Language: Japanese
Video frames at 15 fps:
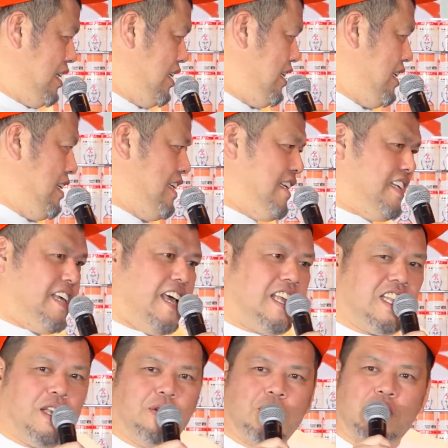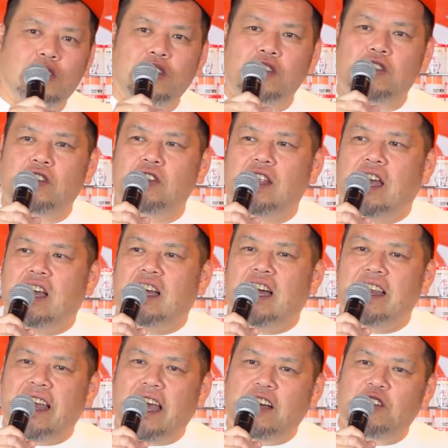いやでもちょっとなん
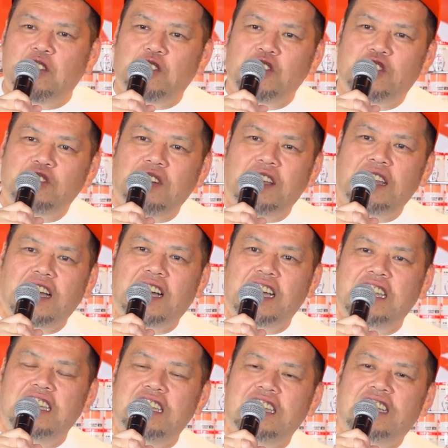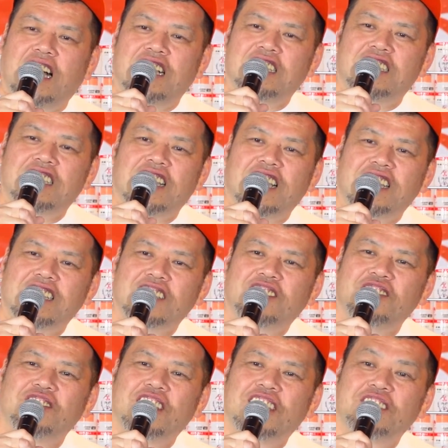かね、今年はなんかいい感じじゃなさ
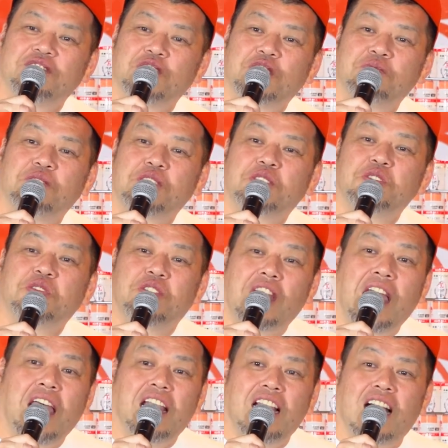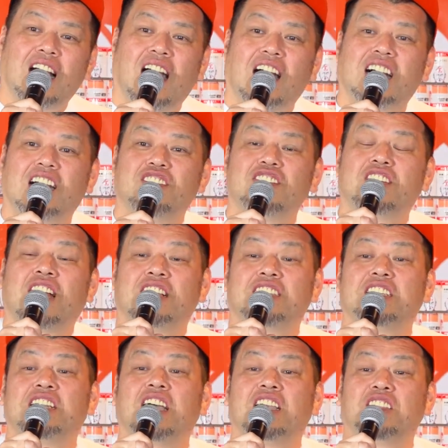そうな気もしますよね。なんか明るい感
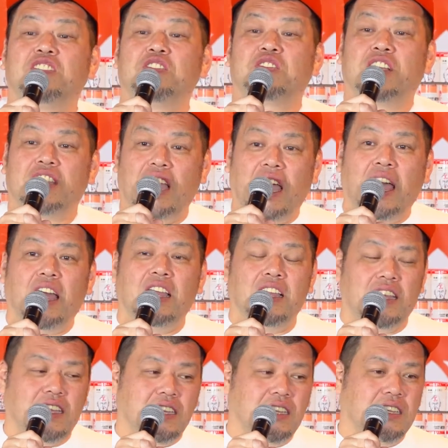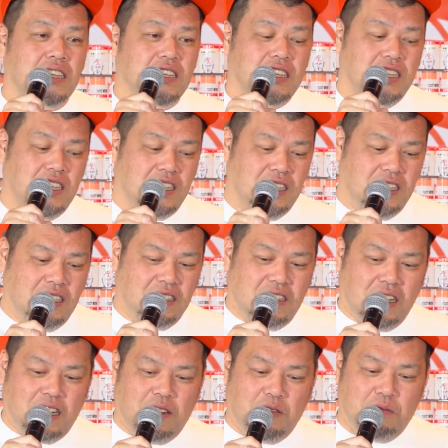じじゃないというかね。うん、
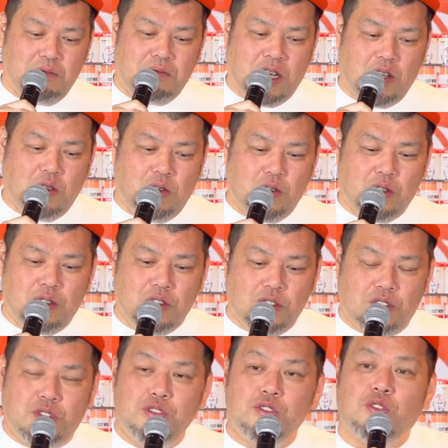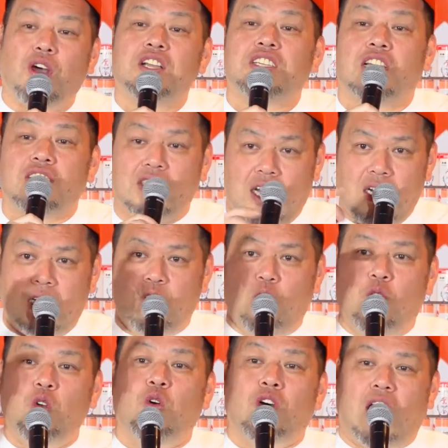だからほんあのグーとかじゃないですか。あの
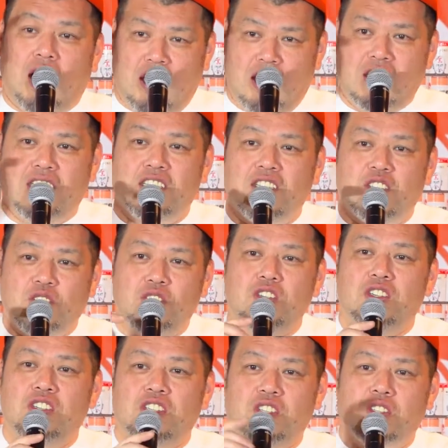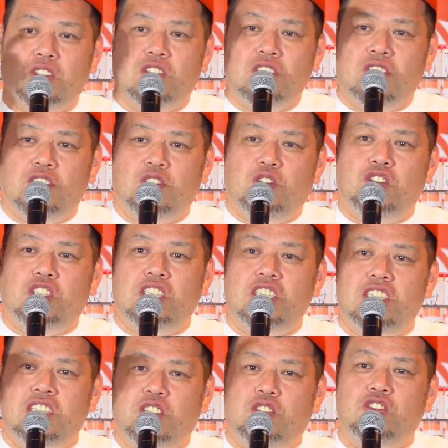愚かグ愚
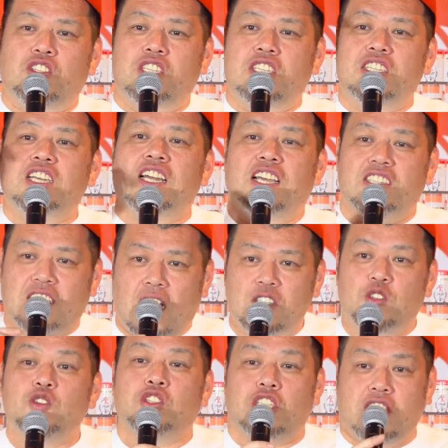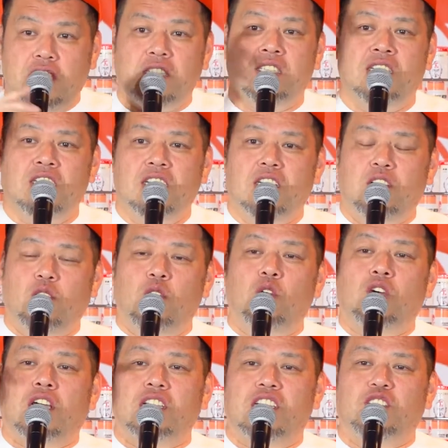人愚人じゃないですか。愚人
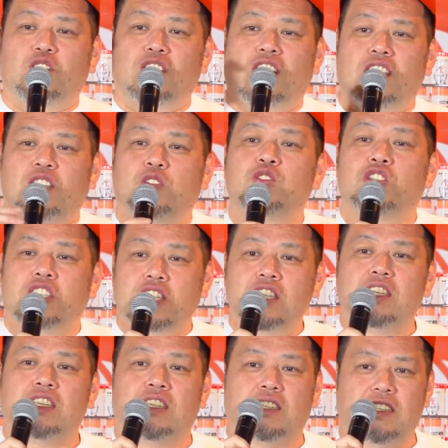愚かな人って書いて愚人。